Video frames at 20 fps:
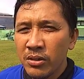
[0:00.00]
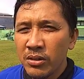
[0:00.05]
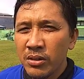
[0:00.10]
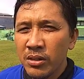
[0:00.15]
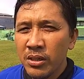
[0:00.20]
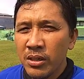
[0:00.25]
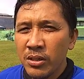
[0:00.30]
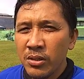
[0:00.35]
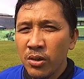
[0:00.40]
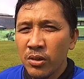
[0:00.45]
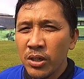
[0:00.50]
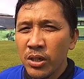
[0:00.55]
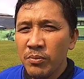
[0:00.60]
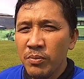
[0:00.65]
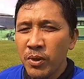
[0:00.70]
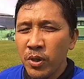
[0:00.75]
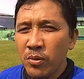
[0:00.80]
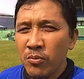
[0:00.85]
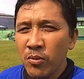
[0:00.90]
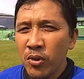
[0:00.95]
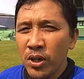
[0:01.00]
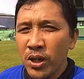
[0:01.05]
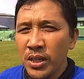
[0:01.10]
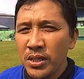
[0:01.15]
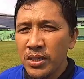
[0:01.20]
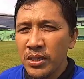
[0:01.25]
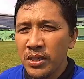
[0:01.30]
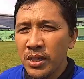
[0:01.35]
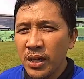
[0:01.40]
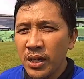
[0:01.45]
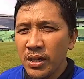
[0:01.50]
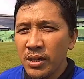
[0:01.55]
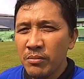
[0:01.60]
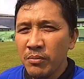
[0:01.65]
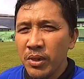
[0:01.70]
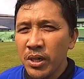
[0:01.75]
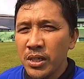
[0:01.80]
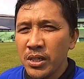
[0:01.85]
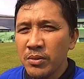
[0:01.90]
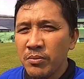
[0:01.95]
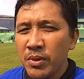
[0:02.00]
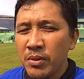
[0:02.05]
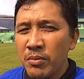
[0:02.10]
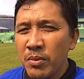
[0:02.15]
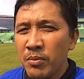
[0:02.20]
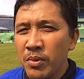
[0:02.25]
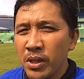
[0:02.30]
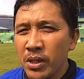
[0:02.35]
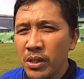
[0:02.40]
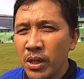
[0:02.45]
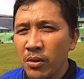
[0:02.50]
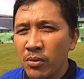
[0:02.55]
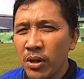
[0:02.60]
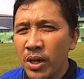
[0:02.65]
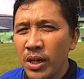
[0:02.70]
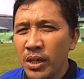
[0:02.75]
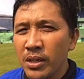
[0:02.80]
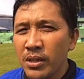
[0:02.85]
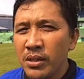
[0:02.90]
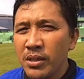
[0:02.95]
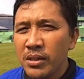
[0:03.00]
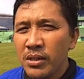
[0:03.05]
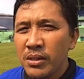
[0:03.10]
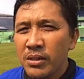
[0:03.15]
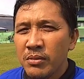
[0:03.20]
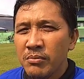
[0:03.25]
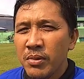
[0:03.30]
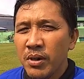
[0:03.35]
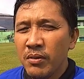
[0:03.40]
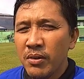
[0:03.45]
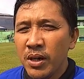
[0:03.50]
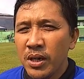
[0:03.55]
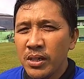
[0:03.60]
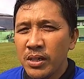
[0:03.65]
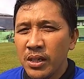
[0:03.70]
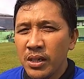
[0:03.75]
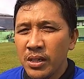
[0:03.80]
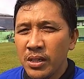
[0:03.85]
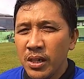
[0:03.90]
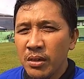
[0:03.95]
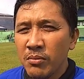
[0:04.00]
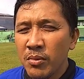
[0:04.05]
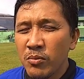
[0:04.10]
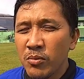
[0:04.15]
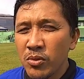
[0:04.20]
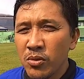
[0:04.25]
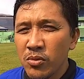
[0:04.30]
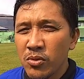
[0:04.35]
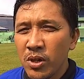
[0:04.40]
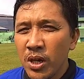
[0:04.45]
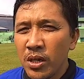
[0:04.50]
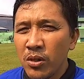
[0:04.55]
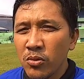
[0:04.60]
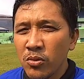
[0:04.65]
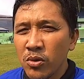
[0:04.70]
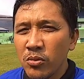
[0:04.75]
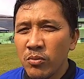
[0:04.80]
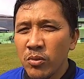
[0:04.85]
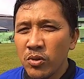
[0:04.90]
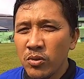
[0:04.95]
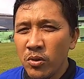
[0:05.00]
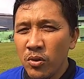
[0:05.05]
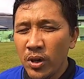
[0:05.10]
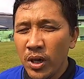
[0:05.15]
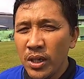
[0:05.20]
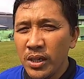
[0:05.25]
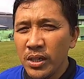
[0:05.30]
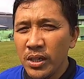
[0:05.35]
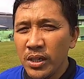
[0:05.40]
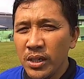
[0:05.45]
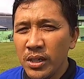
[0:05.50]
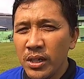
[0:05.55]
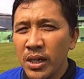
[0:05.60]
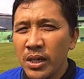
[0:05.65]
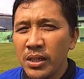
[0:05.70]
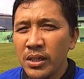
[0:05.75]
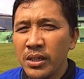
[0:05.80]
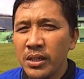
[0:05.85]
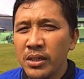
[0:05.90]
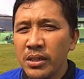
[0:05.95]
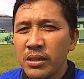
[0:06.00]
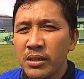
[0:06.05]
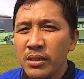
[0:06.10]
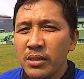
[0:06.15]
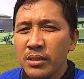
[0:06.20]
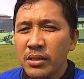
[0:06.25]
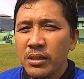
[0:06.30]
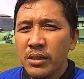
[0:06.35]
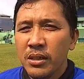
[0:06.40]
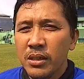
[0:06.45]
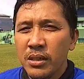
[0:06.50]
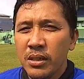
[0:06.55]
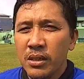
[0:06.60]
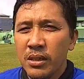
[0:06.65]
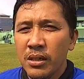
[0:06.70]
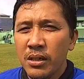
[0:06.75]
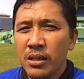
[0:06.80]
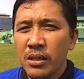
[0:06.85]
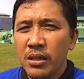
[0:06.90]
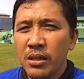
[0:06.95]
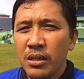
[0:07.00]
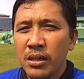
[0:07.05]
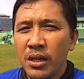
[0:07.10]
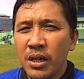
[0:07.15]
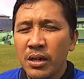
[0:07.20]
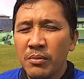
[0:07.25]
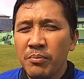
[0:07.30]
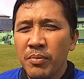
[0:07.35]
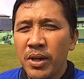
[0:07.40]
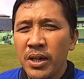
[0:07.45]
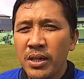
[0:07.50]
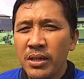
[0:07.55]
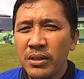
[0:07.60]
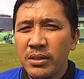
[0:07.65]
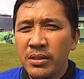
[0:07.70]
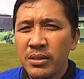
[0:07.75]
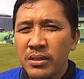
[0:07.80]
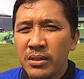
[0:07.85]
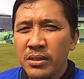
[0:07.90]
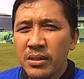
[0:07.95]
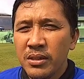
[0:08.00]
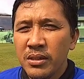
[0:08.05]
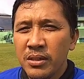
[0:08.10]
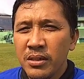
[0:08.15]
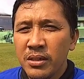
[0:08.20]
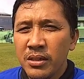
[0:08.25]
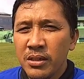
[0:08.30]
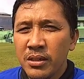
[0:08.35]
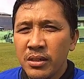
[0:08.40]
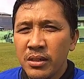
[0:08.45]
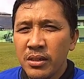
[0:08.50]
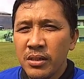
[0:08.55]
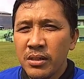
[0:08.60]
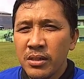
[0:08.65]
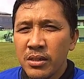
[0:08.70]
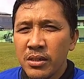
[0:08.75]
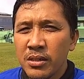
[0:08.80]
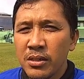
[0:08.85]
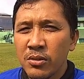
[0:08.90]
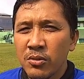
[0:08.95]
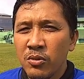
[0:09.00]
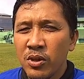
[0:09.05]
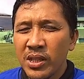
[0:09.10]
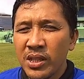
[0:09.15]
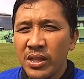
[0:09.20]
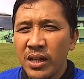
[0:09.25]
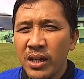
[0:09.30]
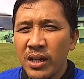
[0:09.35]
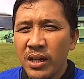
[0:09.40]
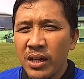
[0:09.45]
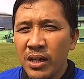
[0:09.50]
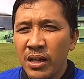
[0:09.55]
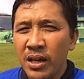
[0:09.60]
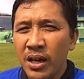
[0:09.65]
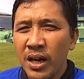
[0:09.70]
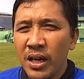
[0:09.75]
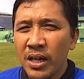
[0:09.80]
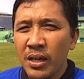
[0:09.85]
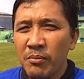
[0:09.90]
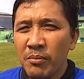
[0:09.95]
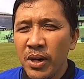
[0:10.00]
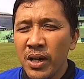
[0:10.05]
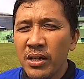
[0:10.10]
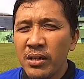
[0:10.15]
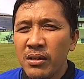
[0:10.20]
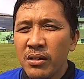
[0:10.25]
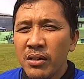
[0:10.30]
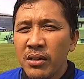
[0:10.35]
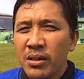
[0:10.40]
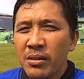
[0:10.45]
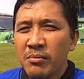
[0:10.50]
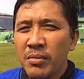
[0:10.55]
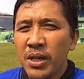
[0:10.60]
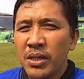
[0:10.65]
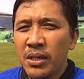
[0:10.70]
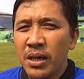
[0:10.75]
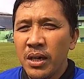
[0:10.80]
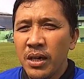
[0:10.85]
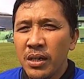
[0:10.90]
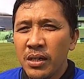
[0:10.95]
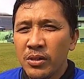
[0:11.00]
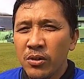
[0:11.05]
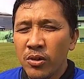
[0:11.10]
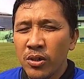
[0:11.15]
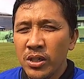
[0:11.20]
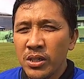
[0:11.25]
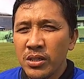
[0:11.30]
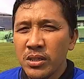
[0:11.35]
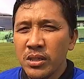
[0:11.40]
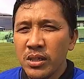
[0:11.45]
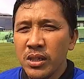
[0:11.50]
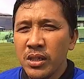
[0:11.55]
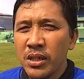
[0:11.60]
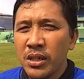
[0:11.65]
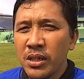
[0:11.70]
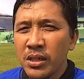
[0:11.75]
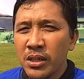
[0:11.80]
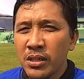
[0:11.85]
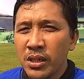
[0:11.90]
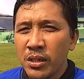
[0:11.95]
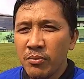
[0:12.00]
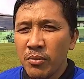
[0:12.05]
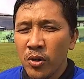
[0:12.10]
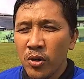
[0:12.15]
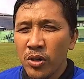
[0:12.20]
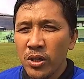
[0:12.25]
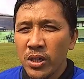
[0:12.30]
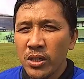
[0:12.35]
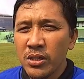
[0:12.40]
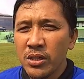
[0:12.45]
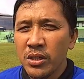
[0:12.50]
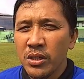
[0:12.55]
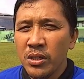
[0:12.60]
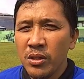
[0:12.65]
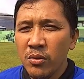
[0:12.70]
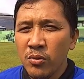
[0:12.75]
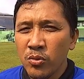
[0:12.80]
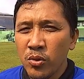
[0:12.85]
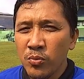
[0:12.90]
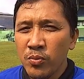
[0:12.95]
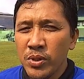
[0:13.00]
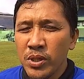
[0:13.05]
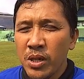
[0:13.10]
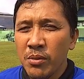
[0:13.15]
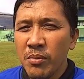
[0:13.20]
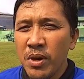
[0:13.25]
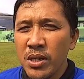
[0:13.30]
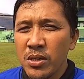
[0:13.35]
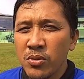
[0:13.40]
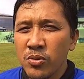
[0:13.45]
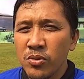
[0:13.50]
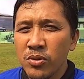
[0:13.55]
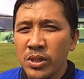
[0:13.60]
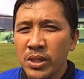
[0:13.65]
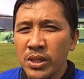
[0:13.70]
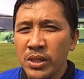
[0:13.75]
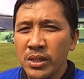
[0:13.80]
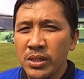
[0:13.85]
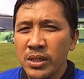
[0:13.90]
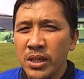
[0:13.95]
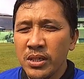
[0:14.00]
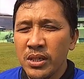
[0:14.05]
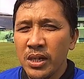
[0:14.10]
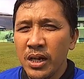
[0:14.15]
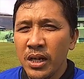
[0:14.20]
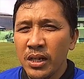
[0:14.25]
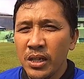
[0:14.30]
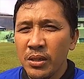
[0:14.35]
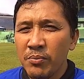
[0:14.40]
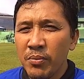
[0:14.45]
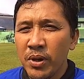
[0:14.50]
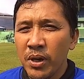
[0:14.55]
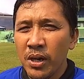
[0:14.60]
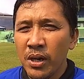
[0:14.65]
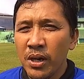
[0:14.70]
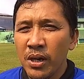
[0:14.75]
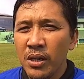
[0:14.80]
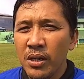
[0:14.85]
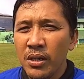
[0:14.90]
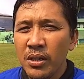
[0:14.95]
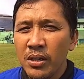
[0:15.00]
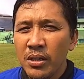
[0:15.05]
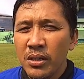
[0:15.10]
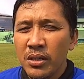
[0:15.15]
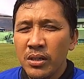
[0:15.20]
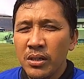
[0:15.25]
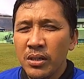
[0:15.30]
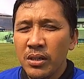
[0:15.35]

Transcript: Yogi berkomunikasi dengan manajemen memberitahukan bahwa dirinya memutuskan untuk mengundurkan diri dari e, apa e, skuad Arema padahal Yogi sendiri kita proyeksi untuk bisa masuk di jajaran kiper e,